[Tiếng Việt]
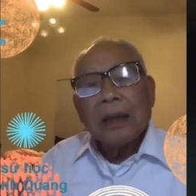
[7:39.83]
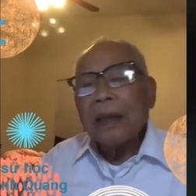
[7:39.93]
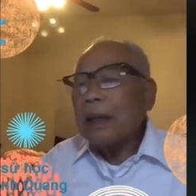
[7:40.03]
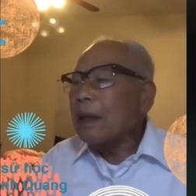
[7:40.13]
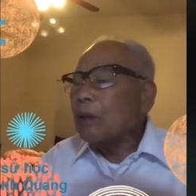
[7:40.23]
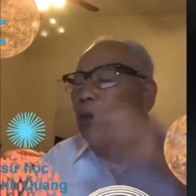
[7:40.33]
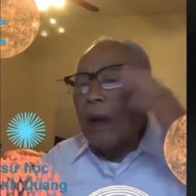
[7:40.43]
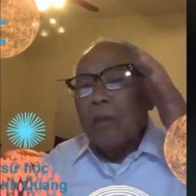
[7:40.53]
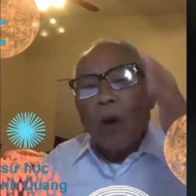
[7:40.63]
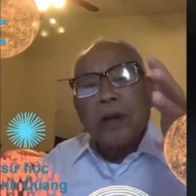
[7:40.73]
Thế thì
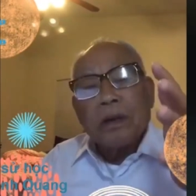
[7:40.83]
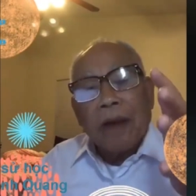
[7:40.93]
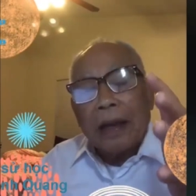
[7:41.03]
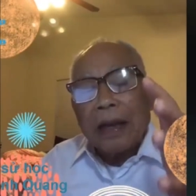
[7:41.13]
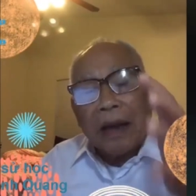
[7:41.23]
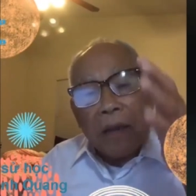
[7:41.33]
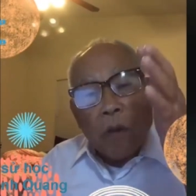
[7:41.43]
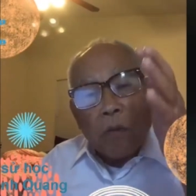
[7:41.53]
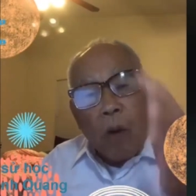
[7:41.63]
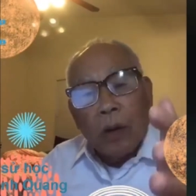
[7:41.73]
tuyên bố như vậy là ngày
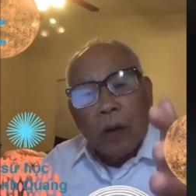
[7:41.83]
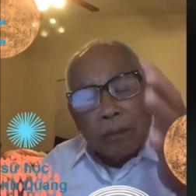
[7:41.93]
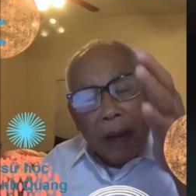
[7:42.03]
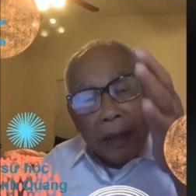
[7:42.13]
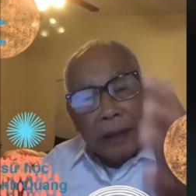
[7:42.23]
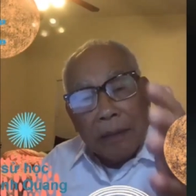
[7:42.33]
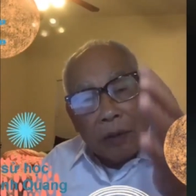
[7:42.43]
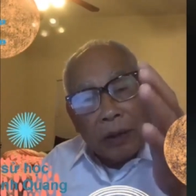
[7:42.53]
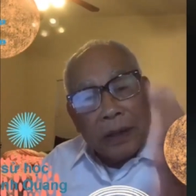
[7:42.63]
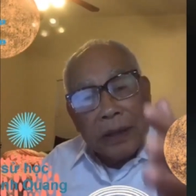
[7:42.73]
bốn tháng bảy năm
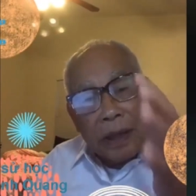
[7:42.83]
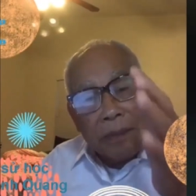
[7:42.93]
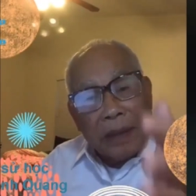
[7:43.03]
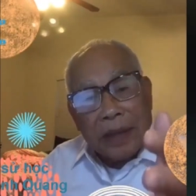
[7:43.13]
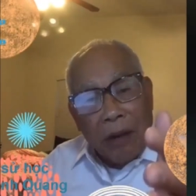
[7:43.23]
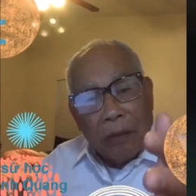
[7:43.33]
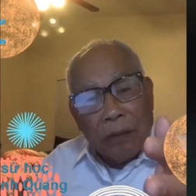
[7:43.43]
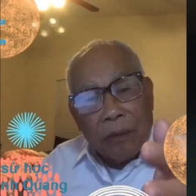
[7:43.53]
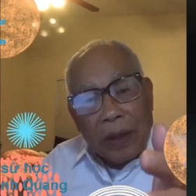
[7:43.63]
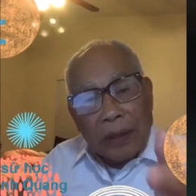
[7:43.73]
một nghìn chín trăm bảy mươi sáu
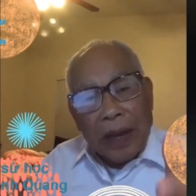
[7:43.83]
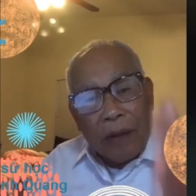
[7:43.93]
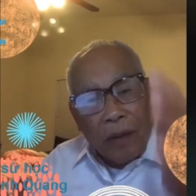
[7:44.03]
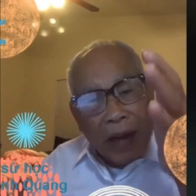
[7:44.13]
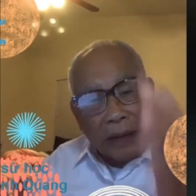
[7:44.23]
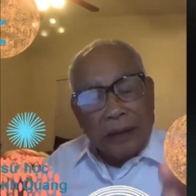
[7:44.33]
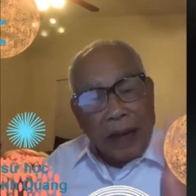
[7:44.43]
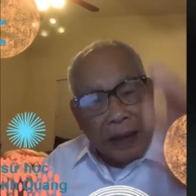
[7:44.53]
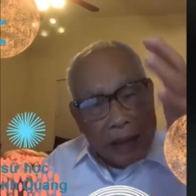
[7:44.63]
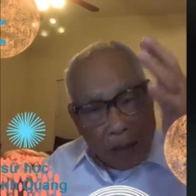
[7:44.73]
thì quân Anh nó
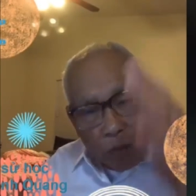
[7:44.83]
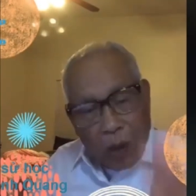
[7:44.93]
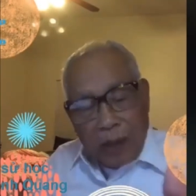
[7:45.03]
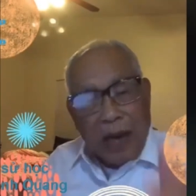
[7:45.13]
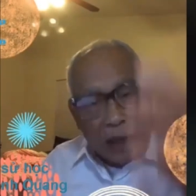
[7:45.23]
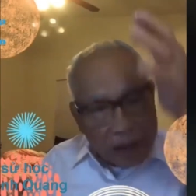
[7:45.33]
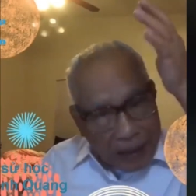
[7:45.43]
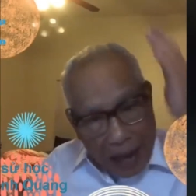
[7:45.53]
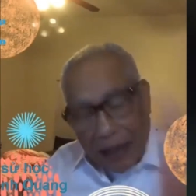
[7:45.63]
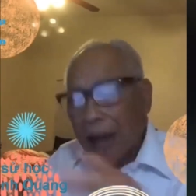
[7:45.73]
lại đem quân sang nó
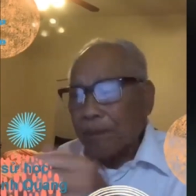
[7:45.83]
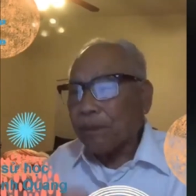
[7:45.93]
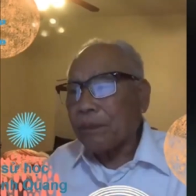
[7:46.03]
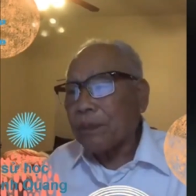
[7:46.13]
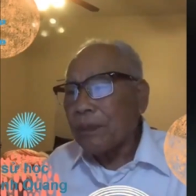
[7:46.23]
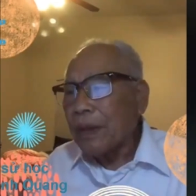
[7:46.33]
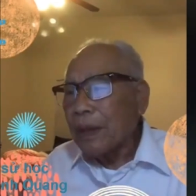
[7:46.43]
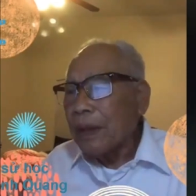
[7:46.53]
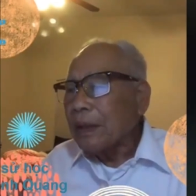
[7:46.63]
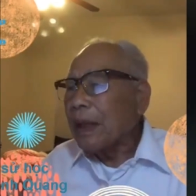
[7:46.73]
đàn áp.
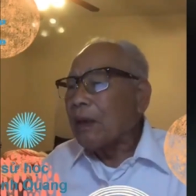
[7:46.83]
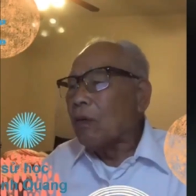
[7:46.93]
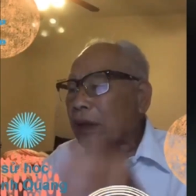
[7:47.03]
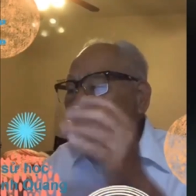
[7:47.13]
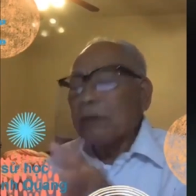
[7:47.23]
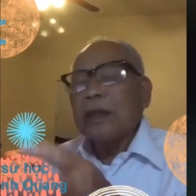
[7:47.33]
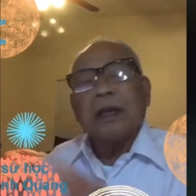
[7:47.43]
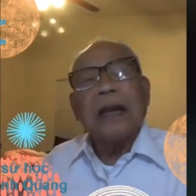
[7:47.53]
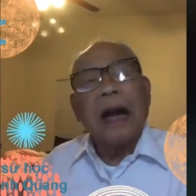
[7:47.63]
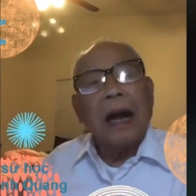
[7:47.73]
Thì cũng giống
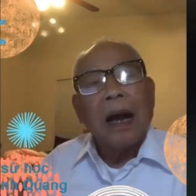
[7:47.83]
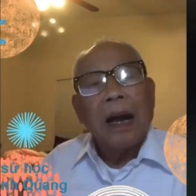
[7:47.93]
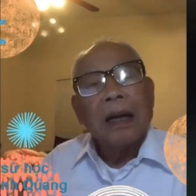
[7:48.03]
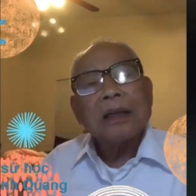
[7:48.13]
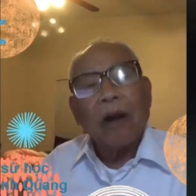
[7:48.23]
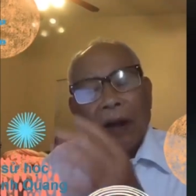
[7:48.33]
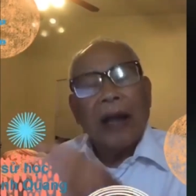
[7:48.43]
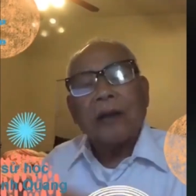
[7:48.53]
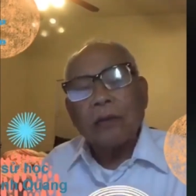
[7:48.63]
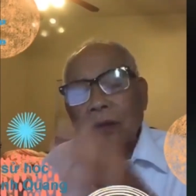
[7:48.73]
như là sau
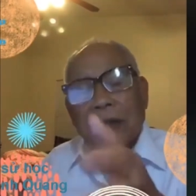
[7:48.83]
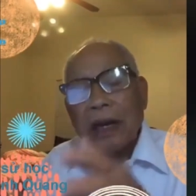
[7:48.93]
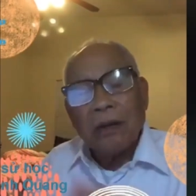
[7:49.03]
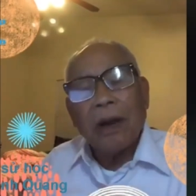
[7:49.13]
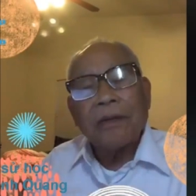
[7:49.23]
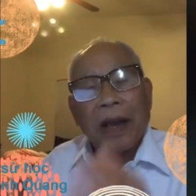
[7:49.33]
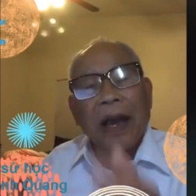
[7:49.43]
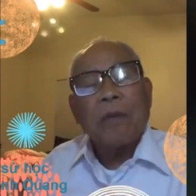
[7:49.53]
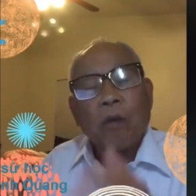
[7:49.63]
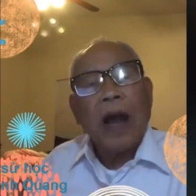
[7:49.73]
này chúng tôi sẽ nói về
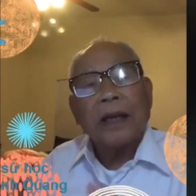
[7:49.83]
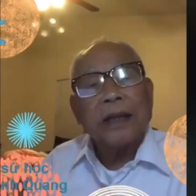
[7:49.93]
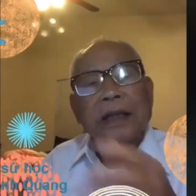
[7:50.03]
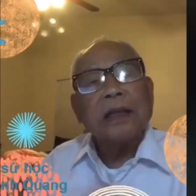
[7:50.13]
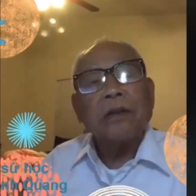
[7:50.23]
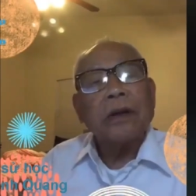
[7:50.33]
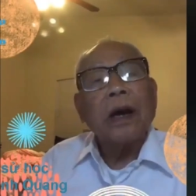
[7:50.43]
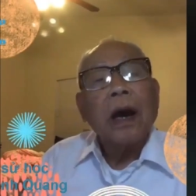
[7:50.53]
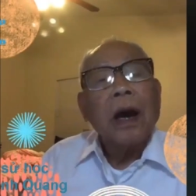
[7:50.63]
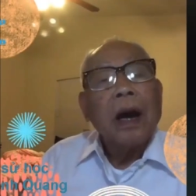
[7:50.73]
ngày hai tháng chín
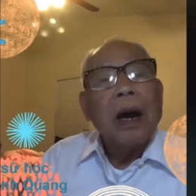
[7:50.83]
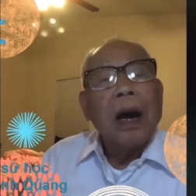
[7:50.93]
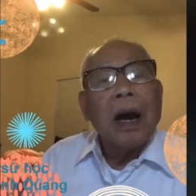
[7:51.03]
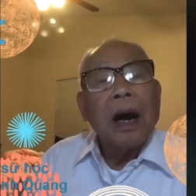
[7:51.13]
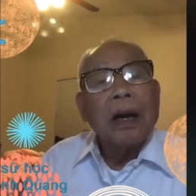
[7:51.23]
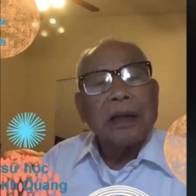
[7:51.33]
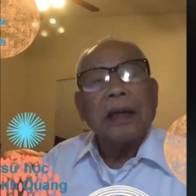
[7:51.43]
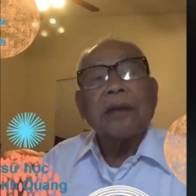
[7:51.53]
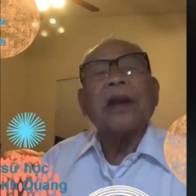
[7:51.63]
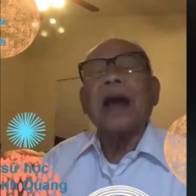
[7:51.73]
của uh,
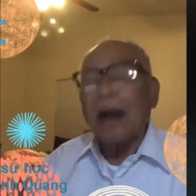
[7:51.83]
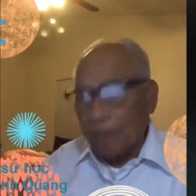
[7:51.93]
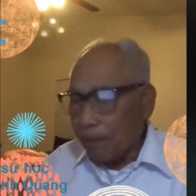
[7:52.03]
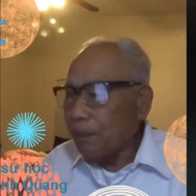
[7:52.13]
nhân dân Việt Nam.